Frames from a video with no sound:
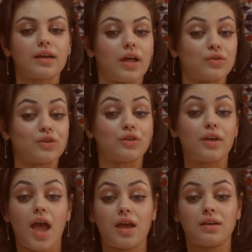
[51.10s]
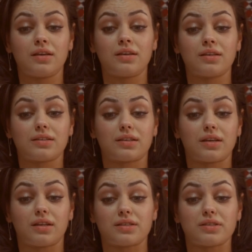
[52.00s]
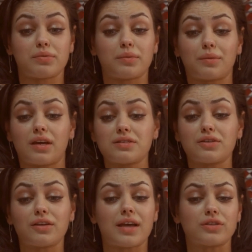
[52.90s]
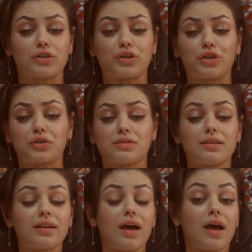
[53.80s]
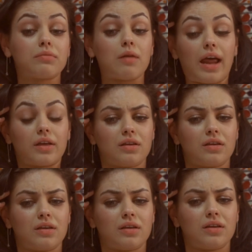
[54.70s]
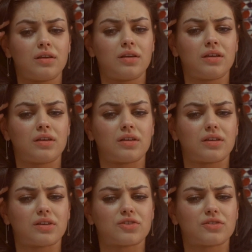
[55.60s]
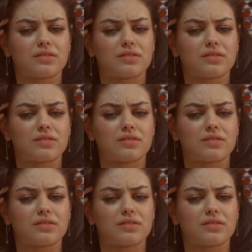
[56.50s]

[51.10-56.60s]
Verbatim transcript: de Nikki al respecto. Aunque está abierta a la experiencia física, Nikki evita